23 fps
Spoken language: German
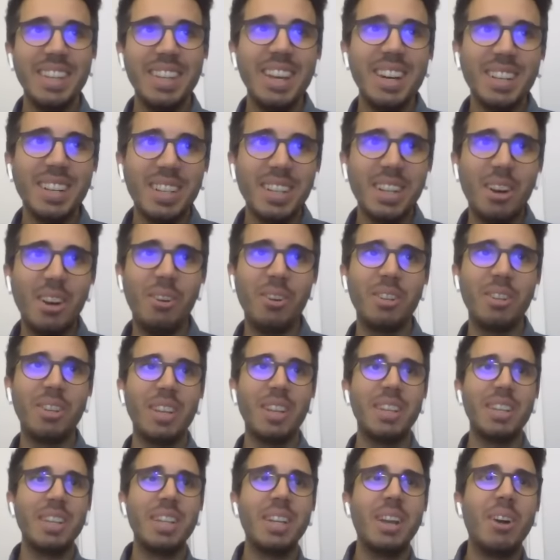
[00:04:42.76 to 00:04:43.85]
Ja, genau,
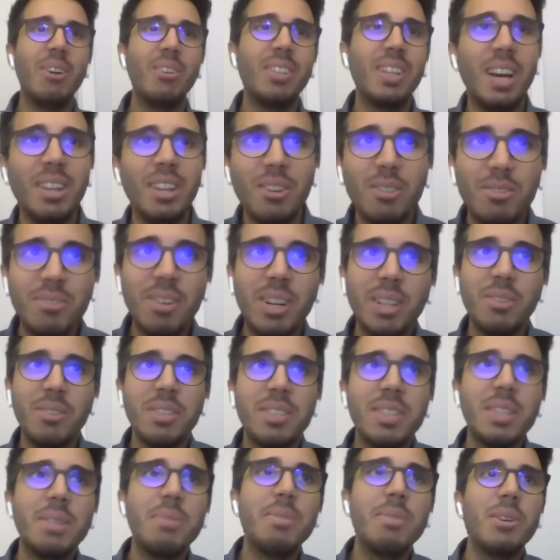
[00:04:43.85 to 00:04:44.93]
Ge genau darauf hat
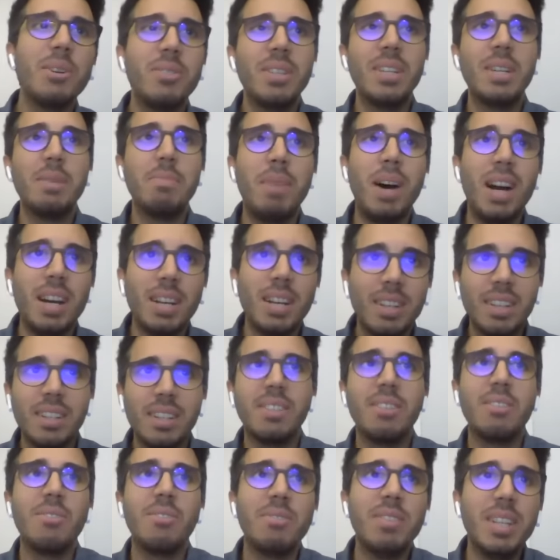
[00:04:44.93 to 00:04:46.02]
uns nämlich auch der Makler
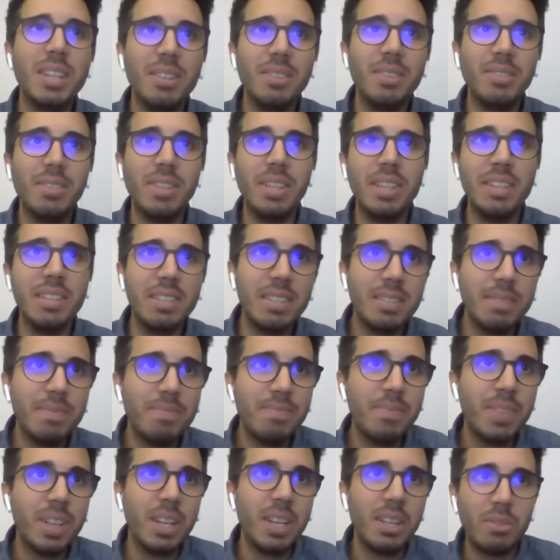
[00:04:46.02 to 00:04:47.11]
darauf hingewiesen,
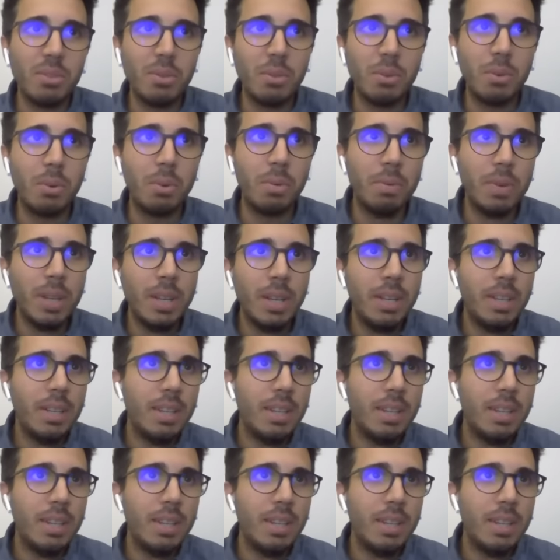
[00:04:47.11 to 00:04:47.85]
also